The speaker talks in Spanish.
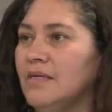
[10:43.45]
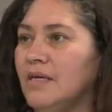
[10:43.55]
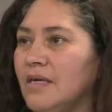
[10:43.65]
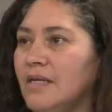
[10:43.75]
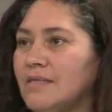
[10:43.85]

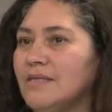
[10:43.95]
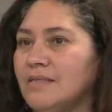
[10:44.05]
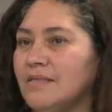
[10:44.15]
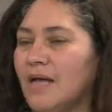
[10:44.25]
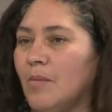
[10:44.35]
y
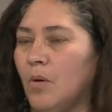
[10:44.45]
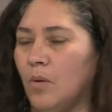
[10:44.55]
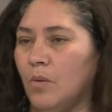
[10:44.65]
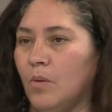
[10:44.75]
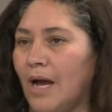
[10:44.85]

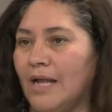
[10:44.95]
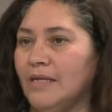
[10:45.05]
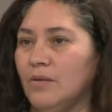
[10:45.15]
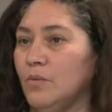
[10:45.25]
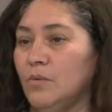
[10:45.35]
necesitamos
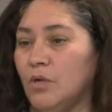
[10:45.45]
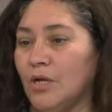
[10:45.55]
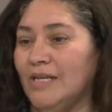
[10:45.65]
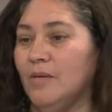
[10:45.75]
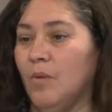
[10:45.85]
un,
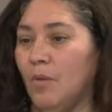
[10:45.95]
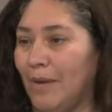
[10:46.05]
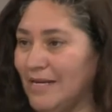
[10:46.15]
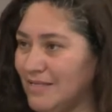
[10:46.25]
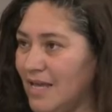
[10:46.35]

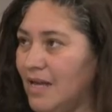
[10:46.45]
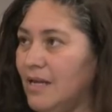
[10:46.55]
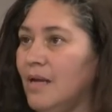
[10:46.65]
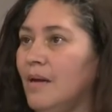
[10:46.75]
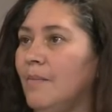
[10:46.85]
organismo parcial